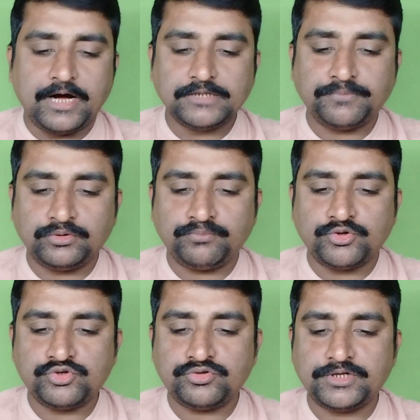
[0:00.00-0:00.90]
আজ প্রথম
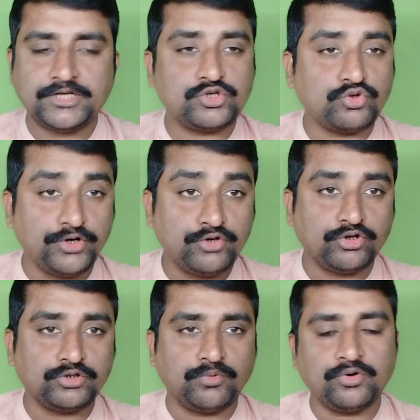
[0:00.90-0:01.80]
প্রশ্ন করেছেন
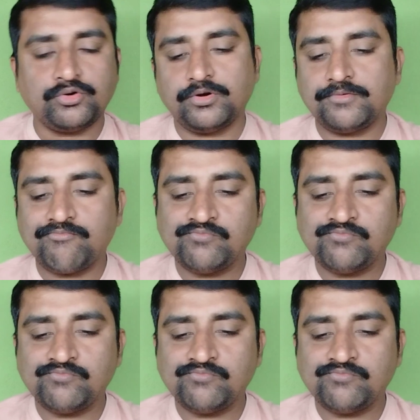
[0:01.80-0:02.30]
সৈকত মণ্ডল